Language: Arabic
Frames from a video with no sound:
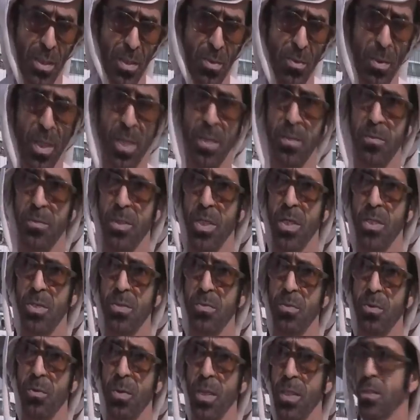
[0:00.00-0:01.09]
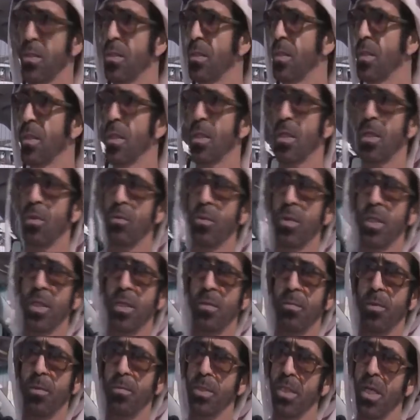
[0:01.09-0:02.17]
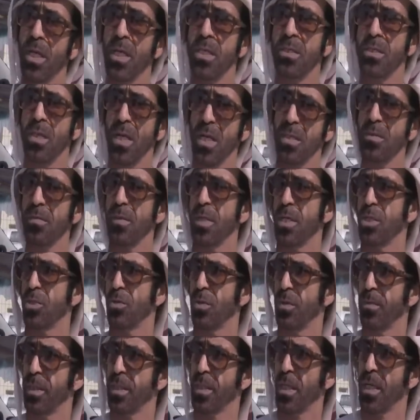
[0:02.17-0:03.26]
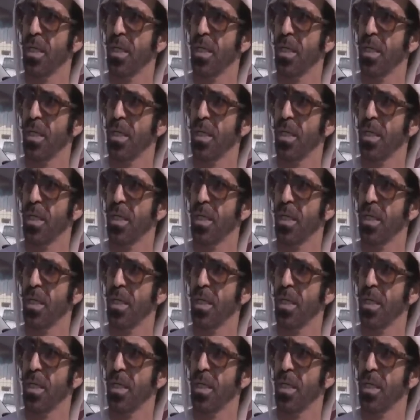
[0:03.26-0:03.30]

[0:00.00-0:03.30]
اذا الواحد مجهز من الوقت واذا ما مجهز لازم انا شوي